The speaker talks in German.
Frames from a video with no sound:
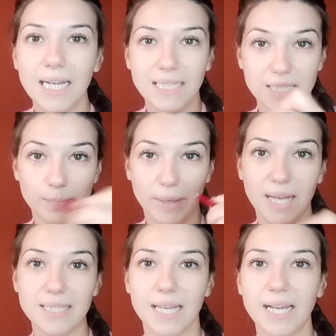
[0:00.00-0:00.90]
dass
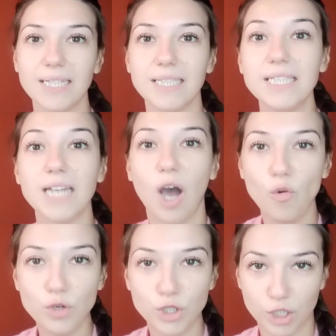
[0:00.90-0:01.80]
paar Sachen nicht
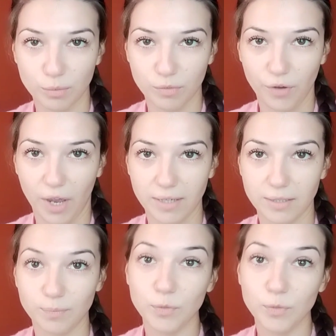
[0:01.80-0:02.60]
aufgeschrieben werden.